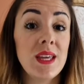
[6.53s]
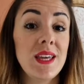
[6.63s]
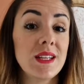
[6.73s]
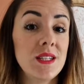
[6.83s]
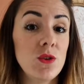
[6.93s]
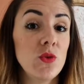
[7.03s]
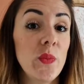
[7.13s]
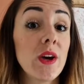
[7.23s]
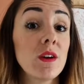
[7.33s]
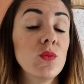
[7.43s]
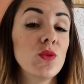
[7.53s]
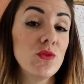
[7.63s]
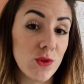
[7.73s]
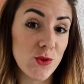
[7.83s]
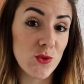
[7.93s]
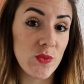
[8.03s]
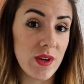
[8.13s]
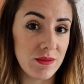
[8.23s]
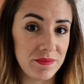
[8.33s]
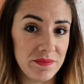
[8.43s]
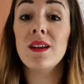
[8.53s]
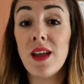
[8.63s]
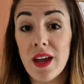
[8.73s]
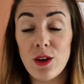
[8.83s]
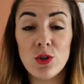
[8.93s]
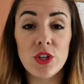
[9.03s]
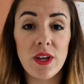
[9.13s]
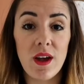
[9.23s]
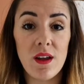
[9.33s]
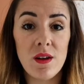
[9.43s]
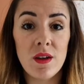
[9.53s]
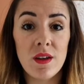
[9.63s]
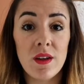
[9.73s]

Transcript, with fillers: Y a-t-il une période pour vendre son bien La règle générale